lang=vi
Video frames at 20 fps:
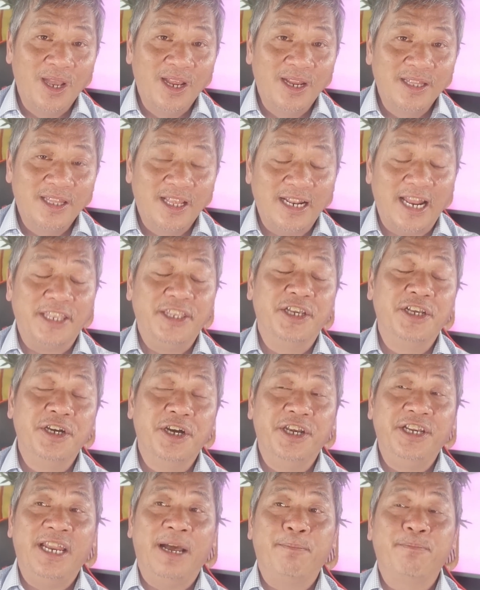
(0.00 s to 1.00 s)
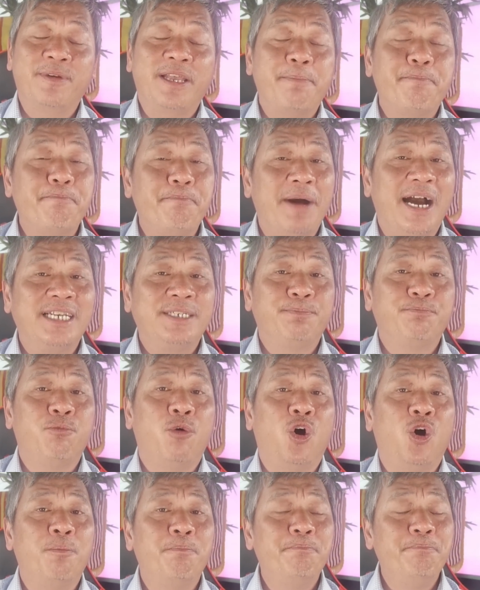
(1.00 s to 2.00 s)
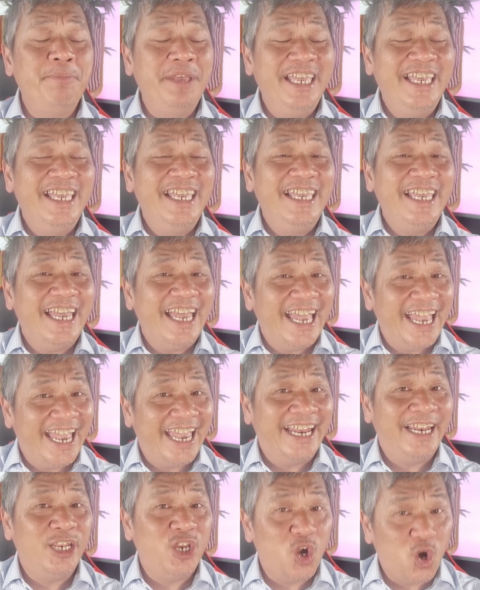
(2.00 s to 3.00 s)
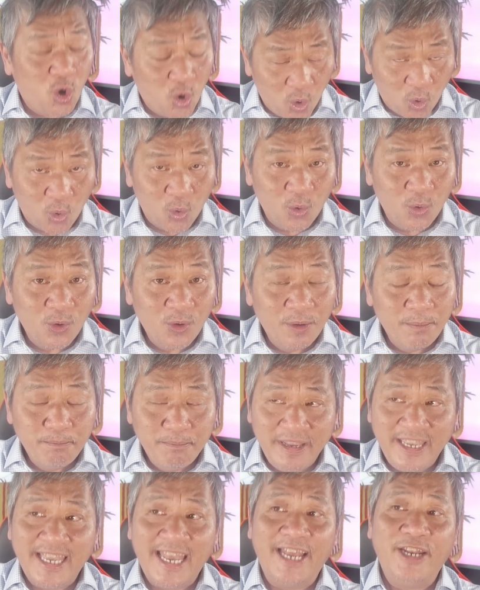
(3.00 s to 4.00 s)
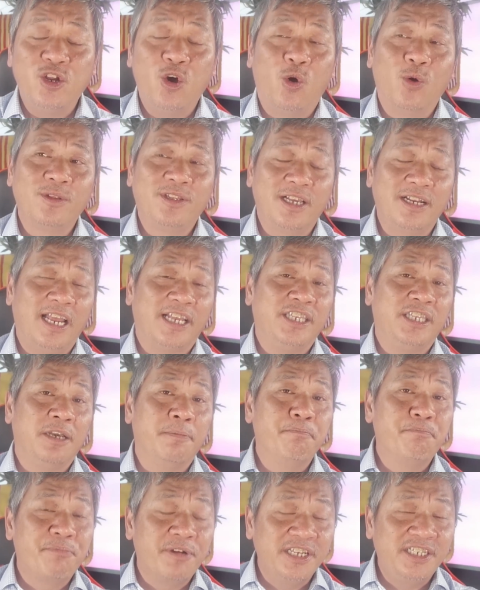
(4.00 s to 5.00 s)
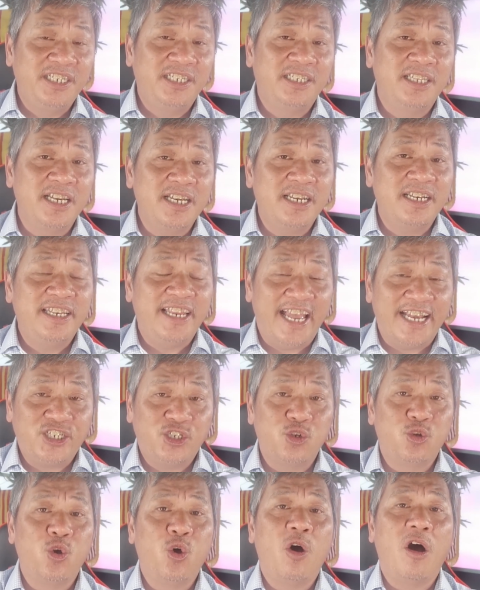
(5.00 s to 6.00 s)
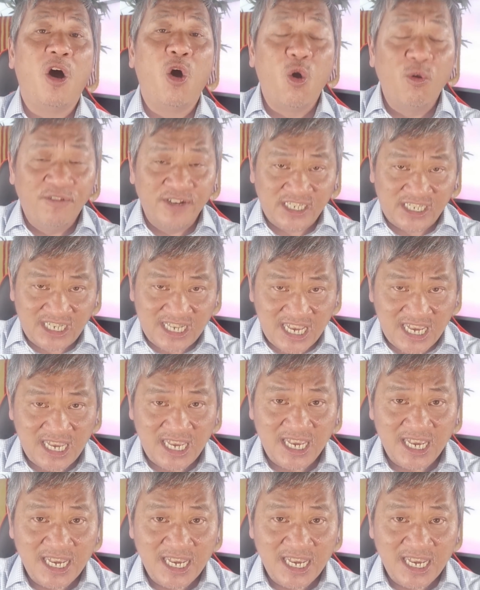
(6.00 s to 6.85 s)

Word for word: tức là những người nắm cái passport BNO BNO tức là chữ British National Overseas